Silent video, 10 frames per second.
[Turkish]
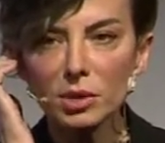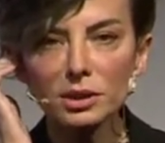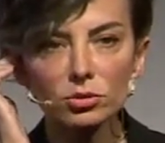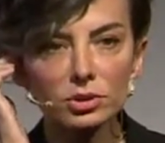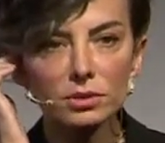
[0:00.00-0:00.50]

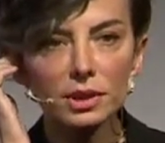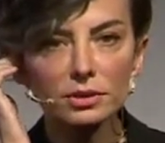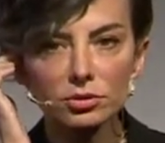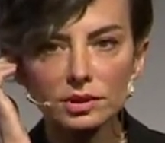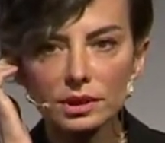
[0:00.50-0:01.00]
Ben de o
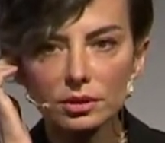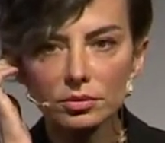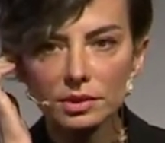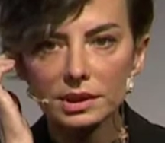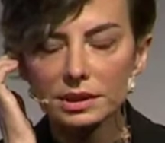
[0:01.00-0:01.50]
zaman Türk
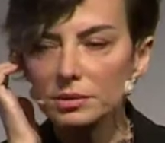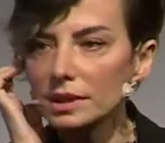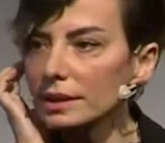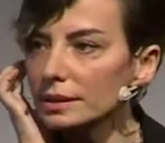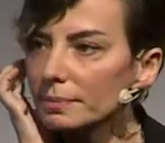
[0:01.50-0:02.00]
Telekom
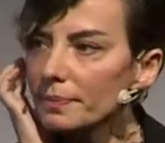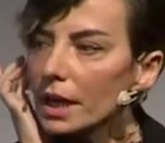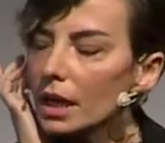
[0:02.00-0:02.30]
Akademi'deydim.